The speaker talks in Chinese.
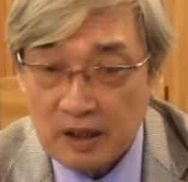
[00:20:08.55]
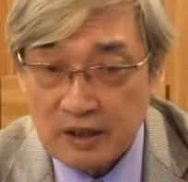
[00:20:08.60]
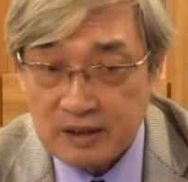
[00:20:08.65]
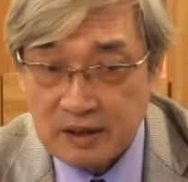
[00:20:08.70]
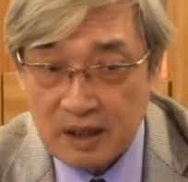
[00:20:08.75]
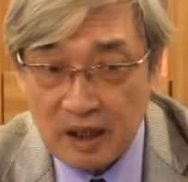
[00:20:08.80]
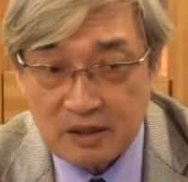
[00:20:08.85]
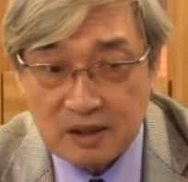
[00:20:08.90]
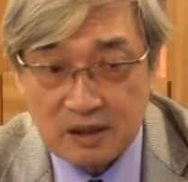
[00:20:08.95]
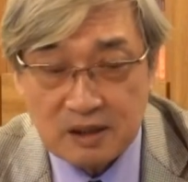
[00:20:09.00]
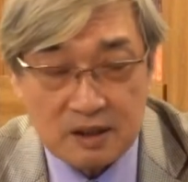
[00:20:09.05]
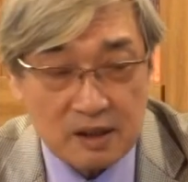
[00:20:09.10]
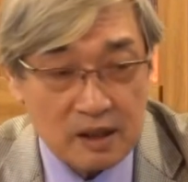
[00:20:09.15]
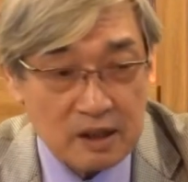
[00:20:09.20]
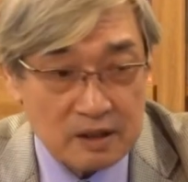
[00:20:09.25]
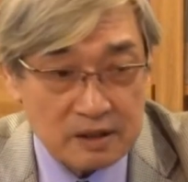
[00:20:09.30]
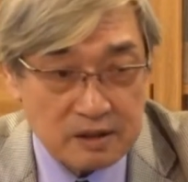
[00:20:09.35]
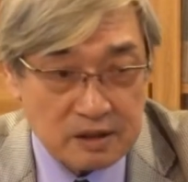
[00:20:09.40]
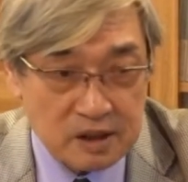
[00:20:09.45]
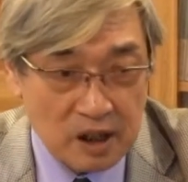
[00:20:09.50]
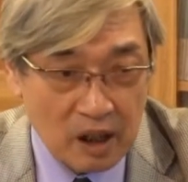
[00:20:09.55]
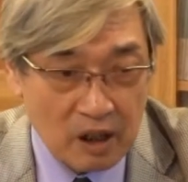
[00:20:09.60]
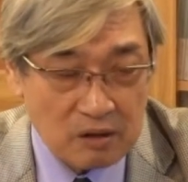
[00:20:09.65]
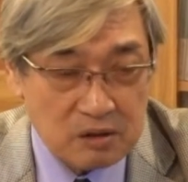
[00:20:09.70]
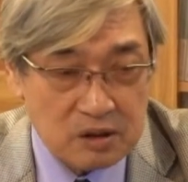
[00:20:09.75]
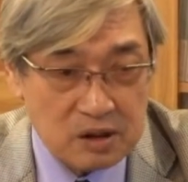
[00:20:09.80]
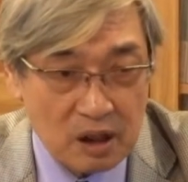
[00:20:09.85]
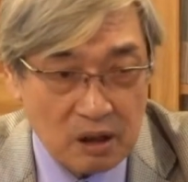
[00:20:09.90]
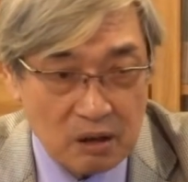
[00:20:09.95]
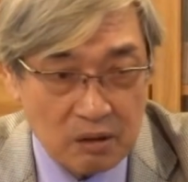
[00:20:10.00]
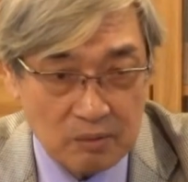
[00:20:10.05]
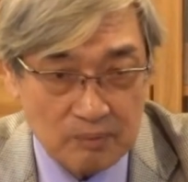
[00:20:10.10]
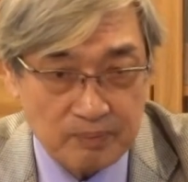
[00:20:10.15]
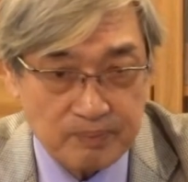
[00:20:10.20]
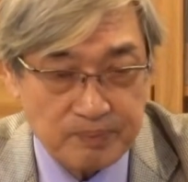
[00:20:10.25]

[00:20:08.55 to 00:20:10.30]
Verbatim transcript: 但是曹操，